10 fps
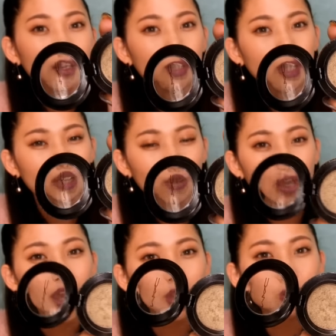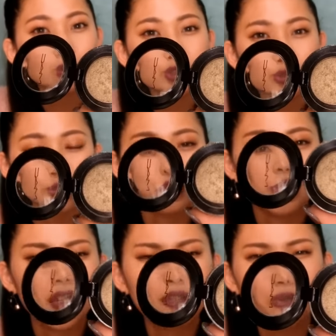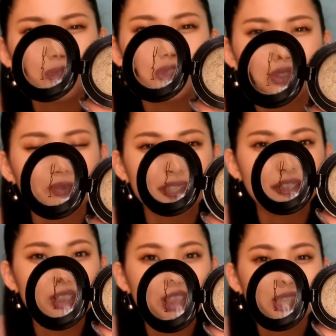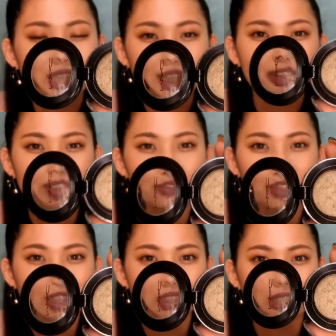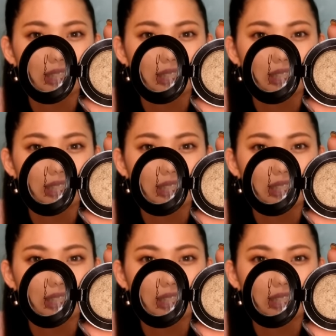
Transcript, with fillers: なんか変更色変更色めちゃくちゃ好きなんですよ私